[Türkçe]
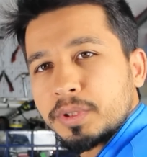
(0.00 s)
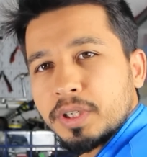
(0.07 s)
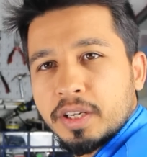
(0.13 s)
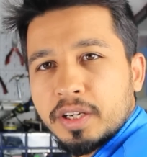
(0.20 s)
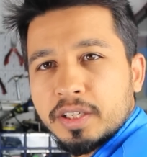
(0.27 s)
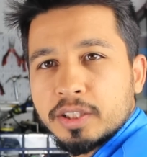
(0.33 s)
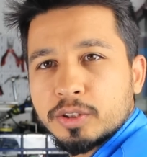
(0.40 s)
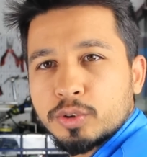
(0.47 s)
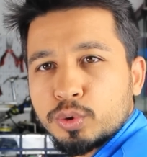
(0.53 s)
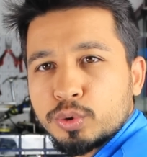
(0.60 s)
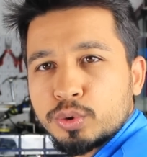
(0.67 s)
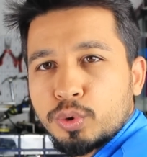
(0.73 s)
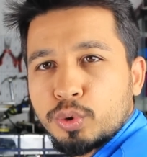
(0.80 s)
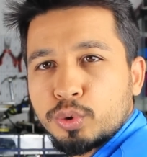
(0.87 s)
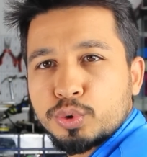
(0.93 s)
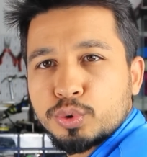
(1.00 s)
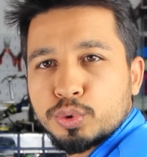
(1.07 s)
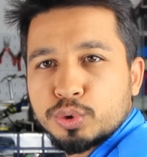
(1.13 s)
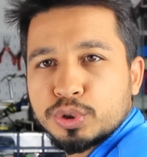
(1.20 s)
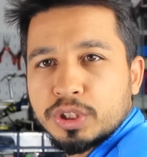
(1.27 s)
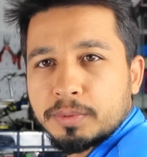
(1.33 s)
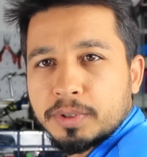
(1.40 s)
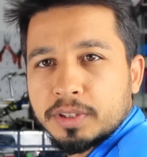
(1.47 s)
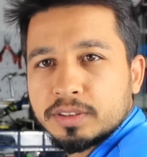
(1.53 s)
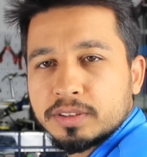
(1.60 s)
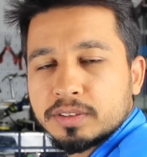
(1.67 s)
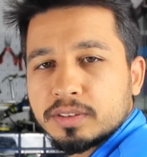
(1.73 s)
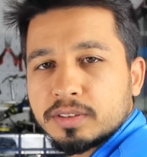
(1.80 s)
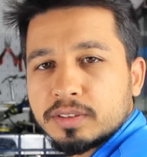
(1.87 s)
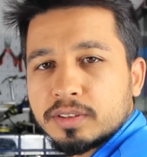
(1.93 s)
Bir hareket oluştuğu zaman
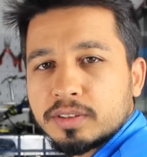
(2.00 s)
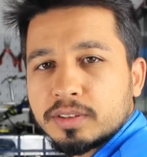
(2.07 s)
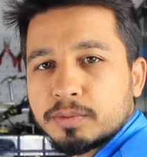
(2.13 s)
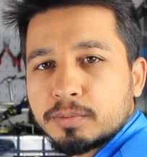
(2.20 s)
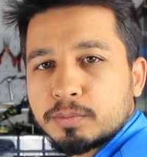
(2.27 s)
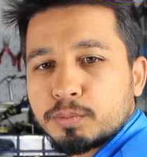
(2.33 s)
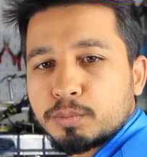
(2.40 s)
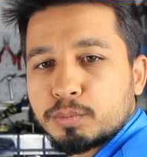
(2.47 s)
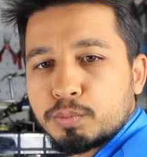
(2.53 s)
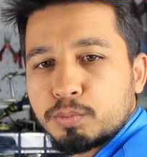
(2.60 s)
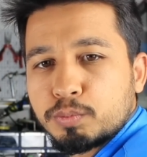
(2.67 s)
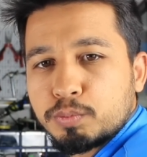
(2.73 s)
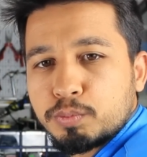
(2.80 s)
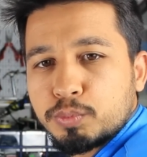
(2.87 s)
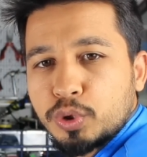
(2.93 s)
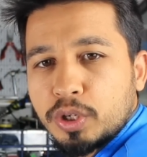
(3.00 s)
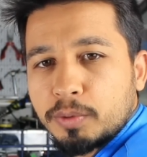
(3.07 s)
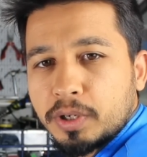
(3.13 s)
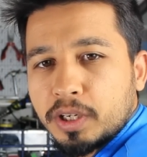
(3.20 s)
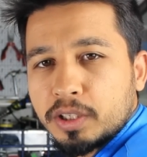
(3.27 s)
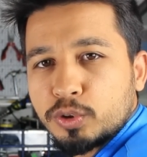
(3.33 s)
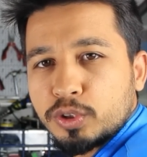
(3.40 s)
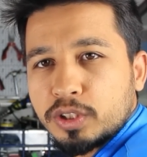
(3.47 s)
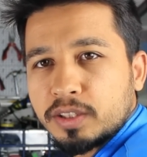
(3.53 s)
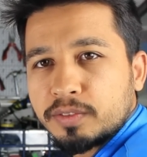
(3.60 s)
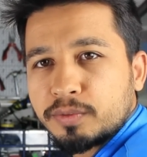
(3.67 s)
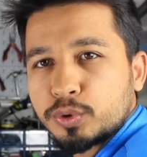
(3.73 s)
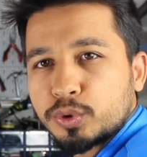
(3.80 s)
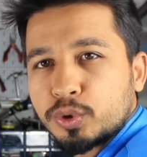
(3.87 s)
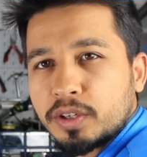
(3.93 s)
e, buna bağlı
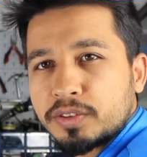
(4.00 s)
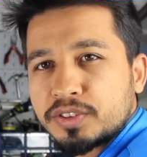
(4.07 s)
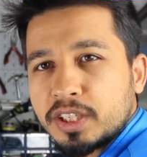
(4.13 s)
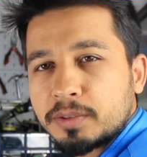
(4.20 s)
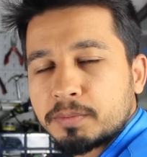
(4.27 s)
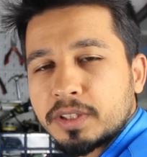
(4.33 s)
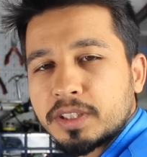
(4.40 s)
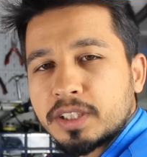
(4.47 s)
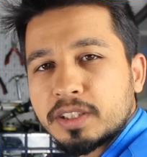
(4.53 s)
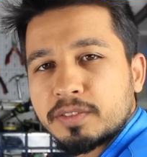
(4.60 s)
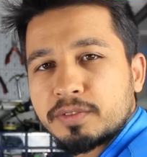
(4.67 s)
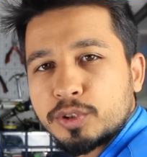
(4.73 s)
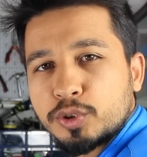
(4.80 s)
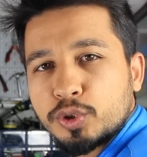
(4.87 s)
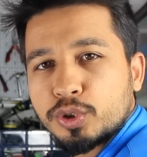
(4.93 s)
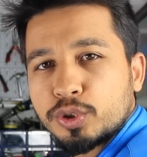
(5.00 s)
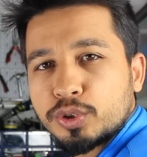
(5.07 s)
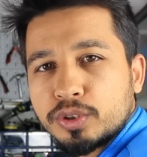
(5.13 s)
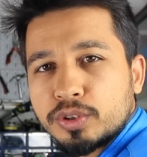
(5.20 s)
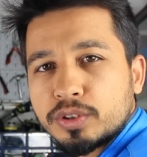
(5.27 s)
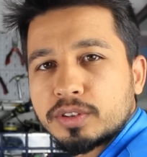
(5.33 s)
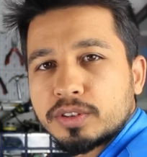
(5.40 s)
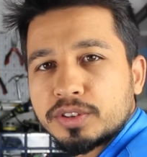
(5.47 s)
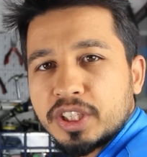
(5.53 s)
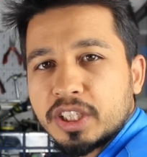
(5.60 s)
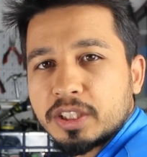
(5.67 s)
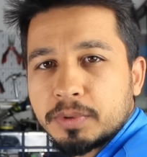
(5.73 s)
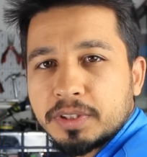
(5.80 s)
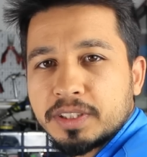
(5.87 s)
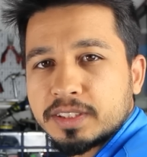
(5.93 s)
olarak fotoğraf çekmek ya da video
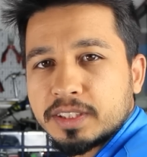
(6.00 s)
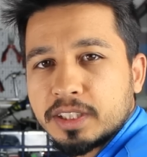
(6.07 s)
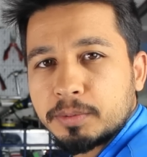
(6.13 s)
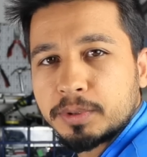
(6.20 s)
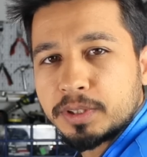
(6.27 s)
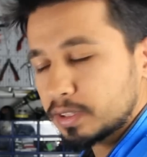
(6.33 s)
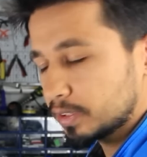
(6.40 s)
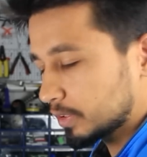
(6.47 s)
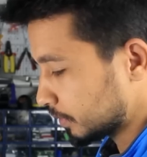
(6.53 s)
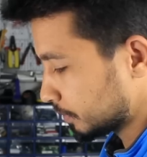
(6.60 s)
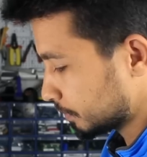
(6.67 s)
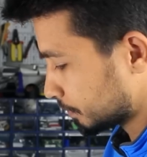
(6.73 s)
çekmek isteyebiliriz.